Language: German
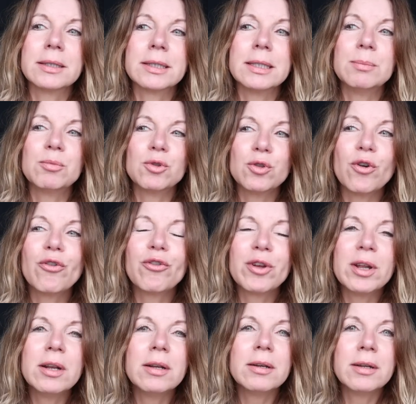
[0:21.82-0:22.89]
gibt doch
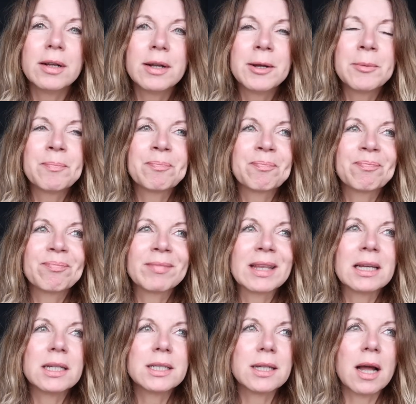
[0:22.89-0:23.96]
viele
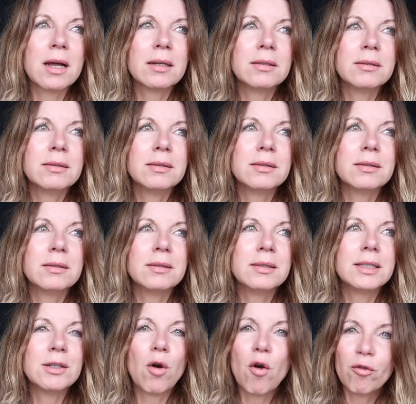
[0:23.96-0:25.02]
Sachen, äh,
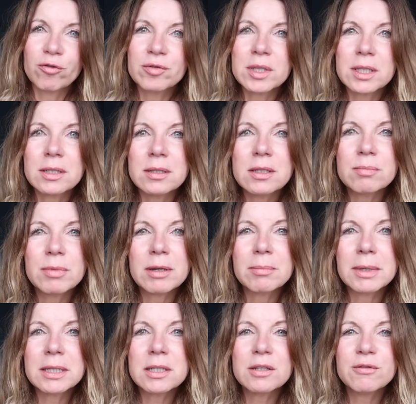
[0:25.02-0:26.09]
die offen sind bei
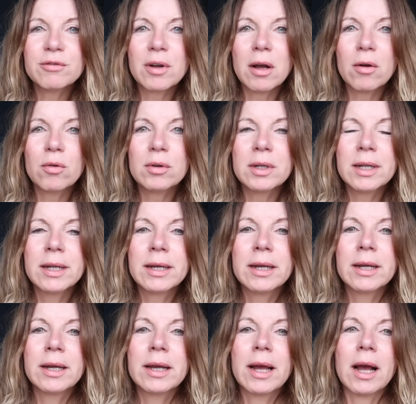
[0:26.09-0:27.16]
manchen Frauen.
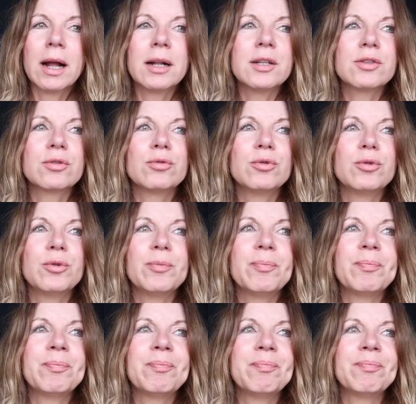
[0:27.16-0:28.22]
Also
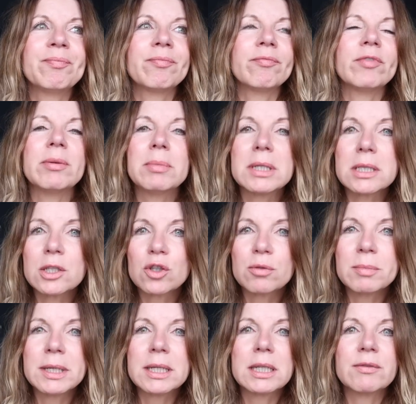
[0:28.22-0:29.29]
wie man sich
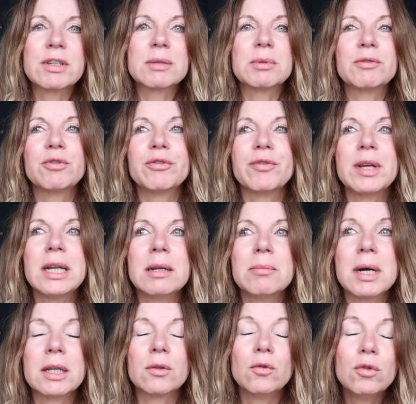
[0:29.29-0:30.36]
schminkt, was man für Fehler
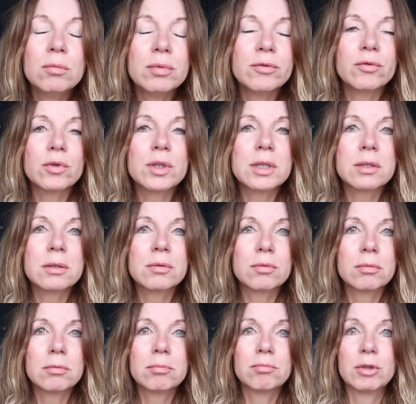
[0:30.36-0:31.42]
macht, unbewusst
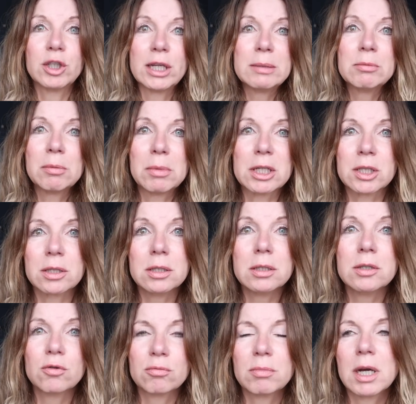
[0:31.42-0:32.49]
man denkt, man macht es
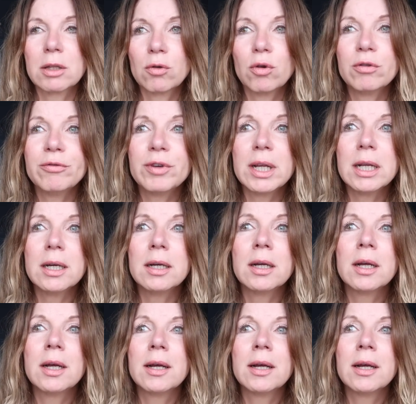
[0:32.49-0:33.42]
richtig und macht doch einen Fehler.